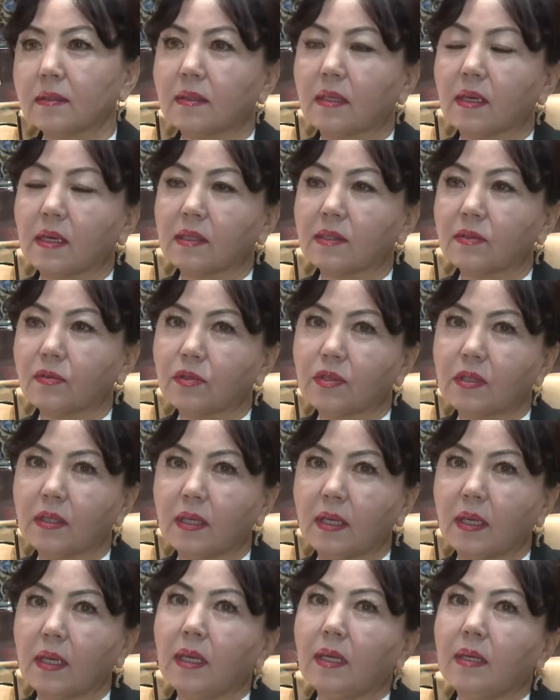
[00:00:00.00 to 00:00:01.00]
Здравствуйте,
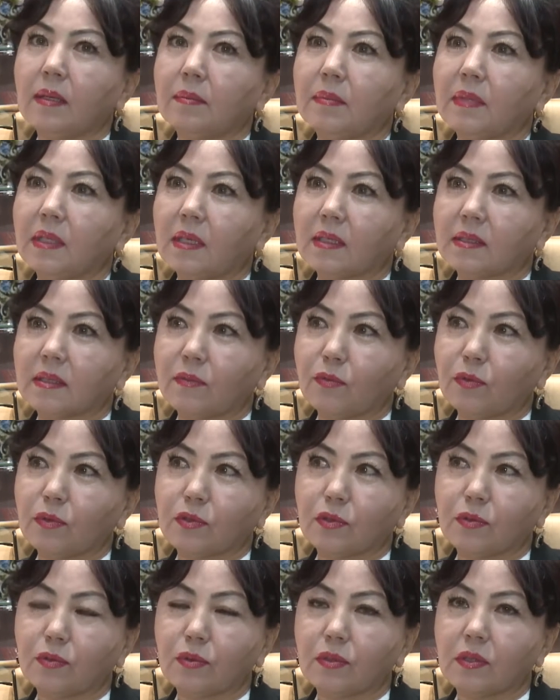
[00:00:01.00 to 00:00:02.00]
меня зовут
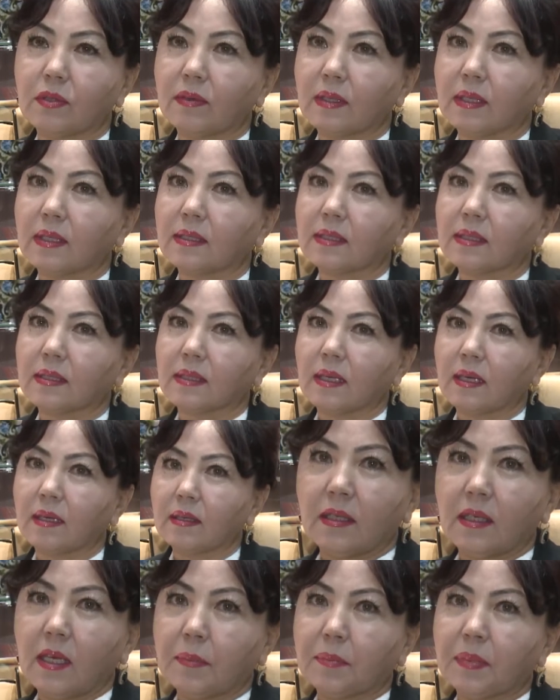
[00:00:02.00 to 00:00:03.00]
Жунусова
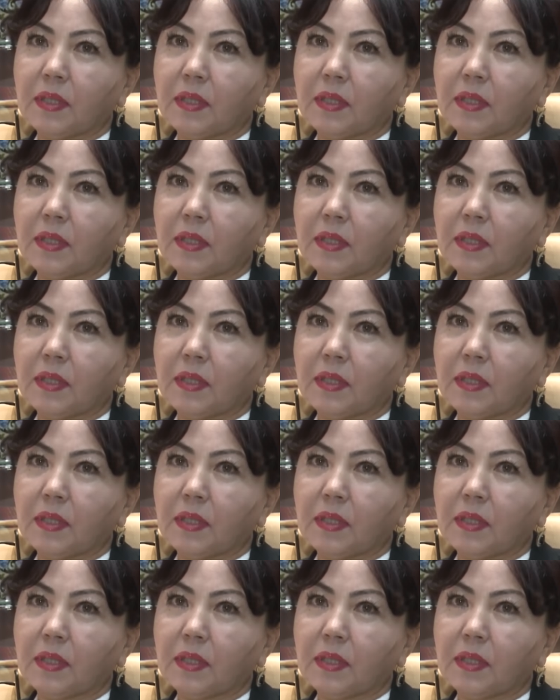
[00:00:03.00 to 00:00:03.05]
Газиза, я